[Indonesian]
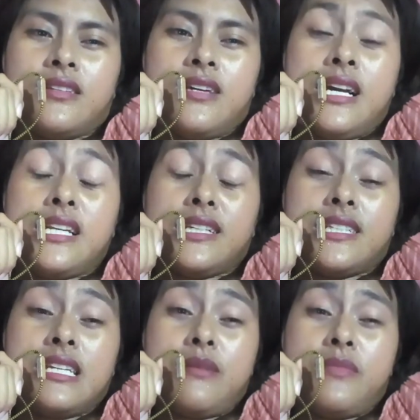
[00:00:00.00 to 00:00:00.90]
hal
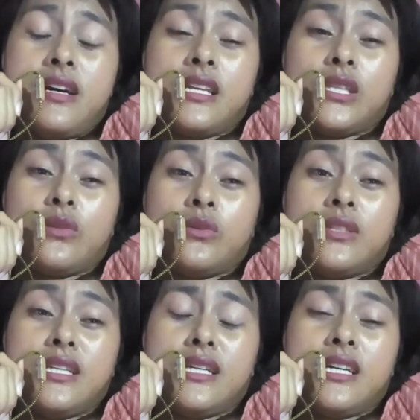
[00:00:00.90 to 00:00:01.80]
yang sama
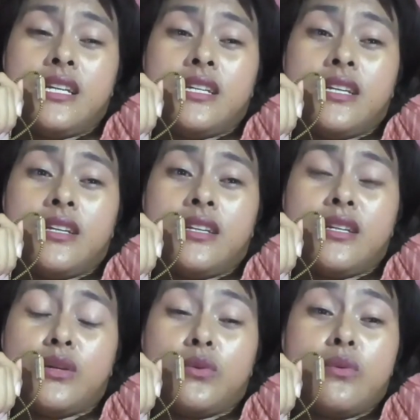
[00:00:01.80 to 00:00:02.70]
atau tinggal di
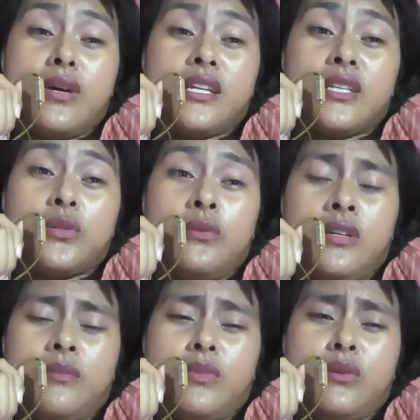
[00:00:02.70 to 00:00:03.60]
lingkungan yang
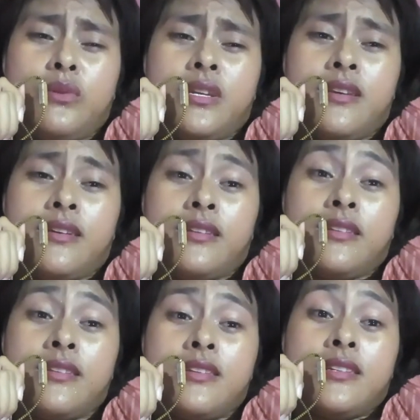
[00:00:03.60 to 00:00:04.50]
juga dipenuhi
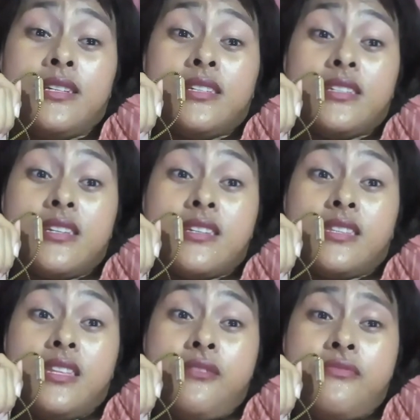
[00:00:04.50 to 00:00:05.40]
dengan
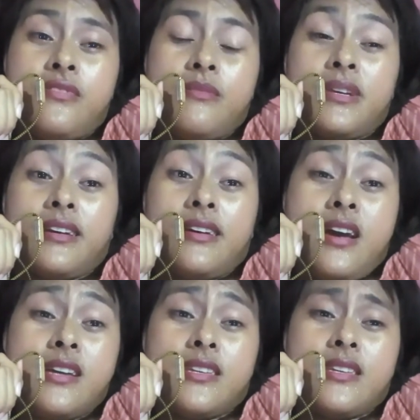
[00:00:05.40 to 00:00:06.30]
CCTV
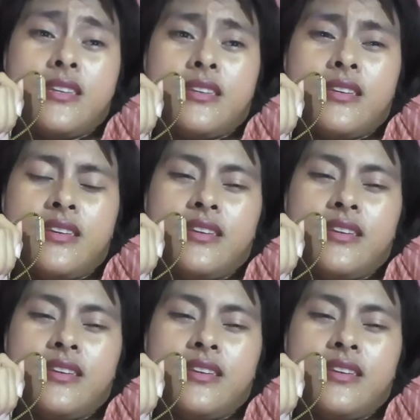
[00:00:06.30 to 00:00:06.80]
berkaki